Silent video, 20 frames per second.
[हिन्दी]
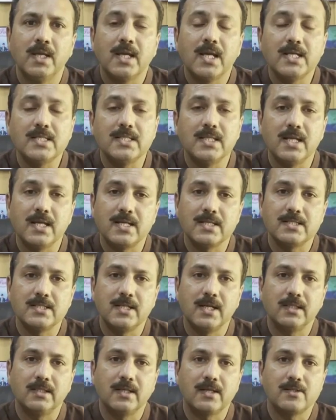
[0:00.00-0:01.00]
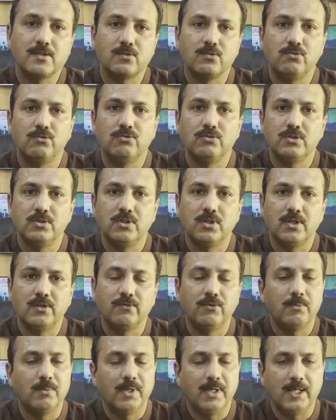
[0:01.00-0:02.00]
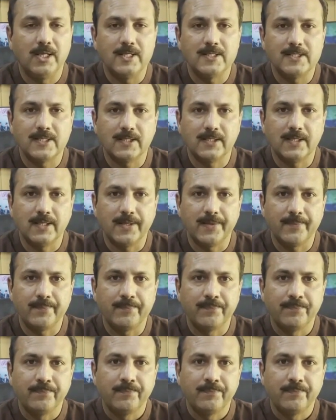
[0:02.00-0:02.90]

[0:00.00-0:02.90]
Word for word: किसी न किसी हद तक सुकून जो है वो भी ख़रीद सकते हैं